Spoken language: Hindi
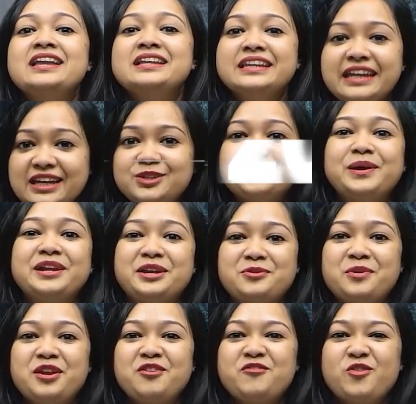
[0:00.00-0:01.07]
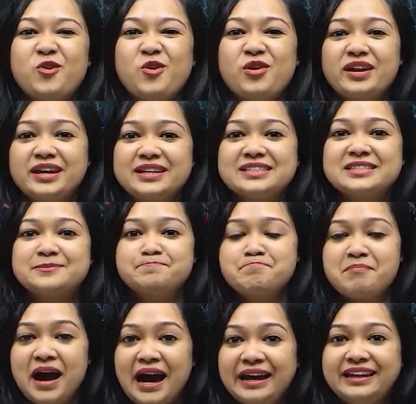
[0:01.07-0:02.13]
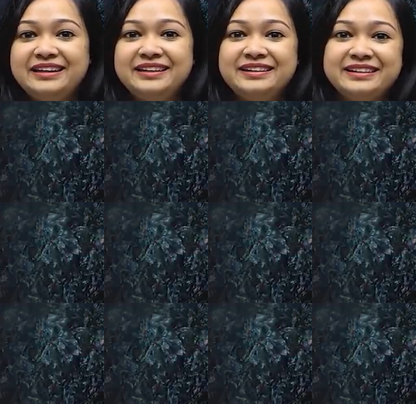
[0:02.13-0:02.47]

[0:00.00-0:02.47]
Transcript: नीट 2024 इज माई